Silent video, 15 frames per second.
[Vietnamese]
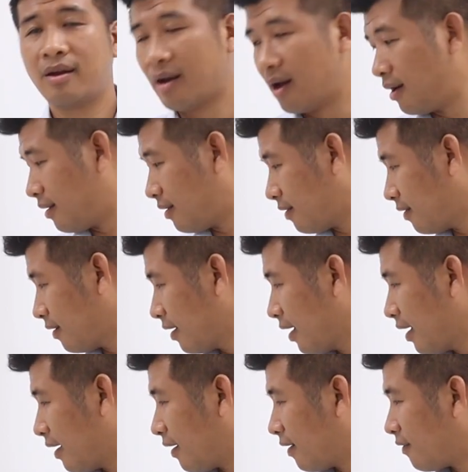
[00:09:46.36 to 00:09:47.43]
đó
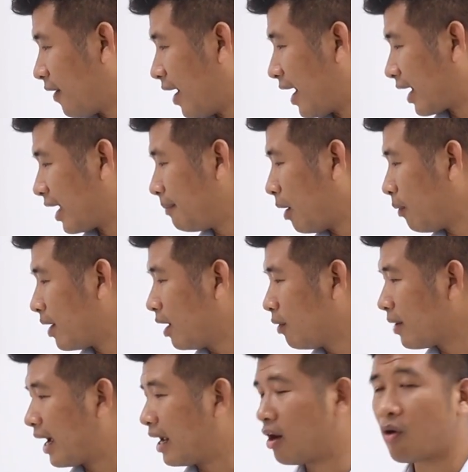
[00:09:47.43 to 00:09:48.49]
và cái móng yếu
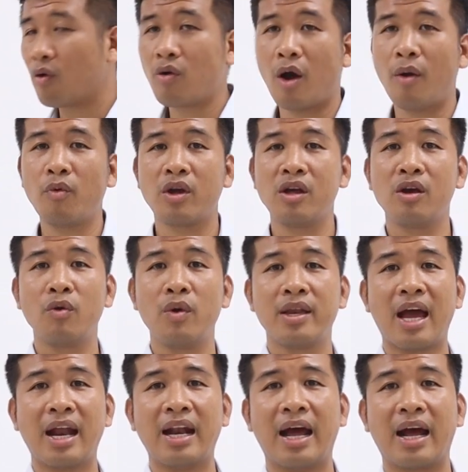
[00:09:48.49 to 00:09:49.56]
này nó cũng có một cái nguyên
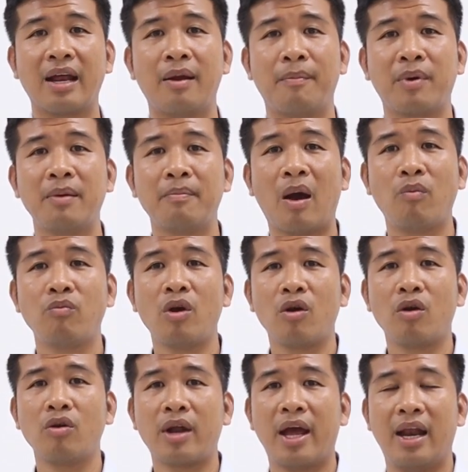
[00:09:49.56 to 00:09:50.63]
nhân là cái làm cái móng nó
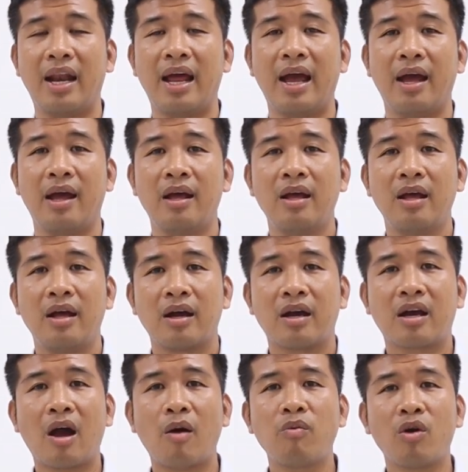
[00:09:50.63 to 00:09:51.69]
có thể là
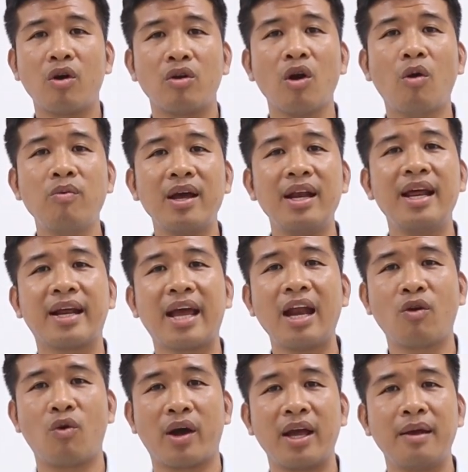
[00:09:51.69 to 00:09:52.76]
không có đúng cái liên
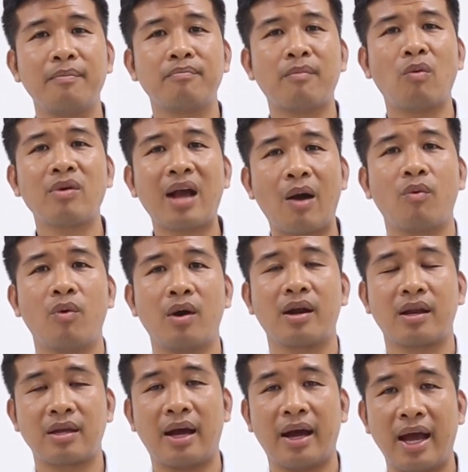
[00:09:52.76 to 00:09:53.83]
kết của cái móng cọc hoặc
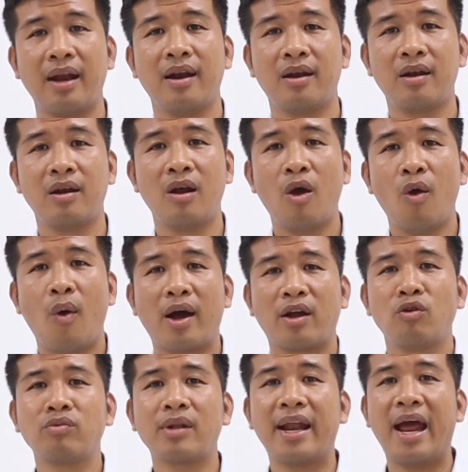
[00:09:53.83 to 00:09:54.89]
chẳng hạn hoặc
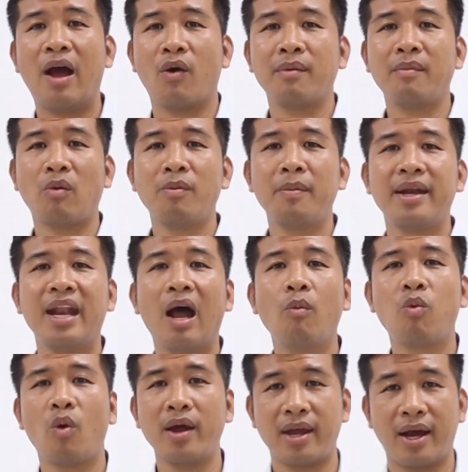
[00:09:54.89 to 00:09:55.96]
chúng ta đào cái móng bị
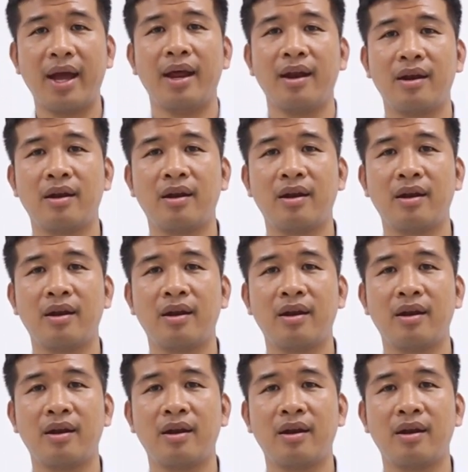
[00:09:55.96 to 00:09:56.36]
nông quá chẳng hạn